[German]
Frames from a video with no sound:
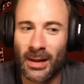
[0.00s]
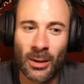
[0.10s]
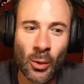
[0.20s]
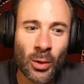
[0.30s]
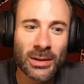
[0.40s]

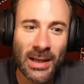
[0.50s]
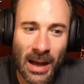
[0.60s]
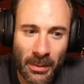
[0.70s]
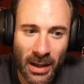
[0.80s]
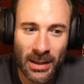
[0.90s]
Google
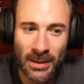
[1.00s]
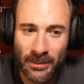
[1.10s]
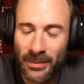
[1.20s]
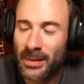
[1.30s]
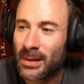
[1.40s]
da mal
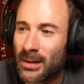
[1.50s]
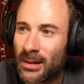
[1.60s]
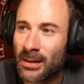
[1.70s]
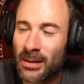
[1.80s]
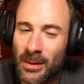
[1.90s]

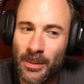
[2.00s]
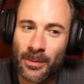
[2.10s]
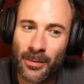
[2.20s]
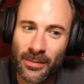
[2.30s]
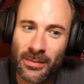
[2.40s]

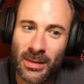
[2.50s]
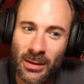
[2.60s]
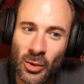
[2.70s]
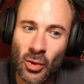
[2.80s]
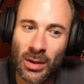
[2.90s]
ähm,
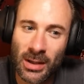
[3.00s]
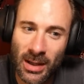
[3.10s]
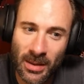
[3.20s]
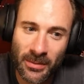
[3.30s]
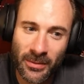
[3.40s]

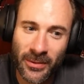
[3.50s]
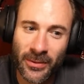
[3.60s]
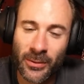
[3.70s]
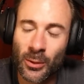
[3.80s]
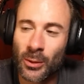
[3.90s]
Dschungelkampf
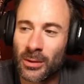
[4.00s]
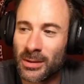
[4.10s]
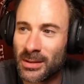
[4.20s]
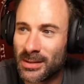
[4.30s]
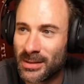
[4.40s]

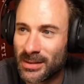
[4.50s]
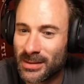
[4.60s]
und